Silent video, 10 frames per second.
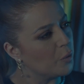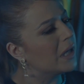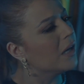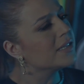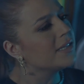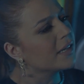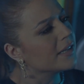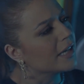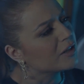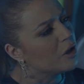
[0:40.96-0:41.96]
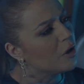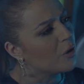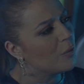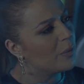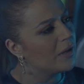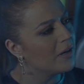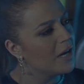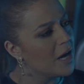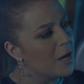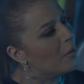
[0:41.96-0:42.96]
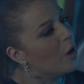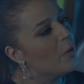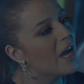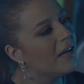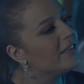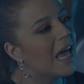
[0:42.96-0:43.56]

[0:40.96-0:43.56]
ولا قصدك انك تهرب؟ ما هو هذا